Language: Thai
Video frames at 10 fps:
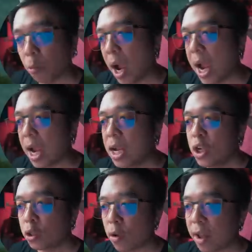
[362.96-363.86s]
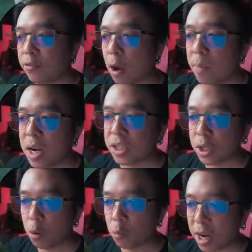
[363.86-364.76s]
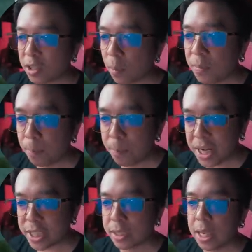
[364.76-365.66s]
ศว่า Transformers Rise of the Beast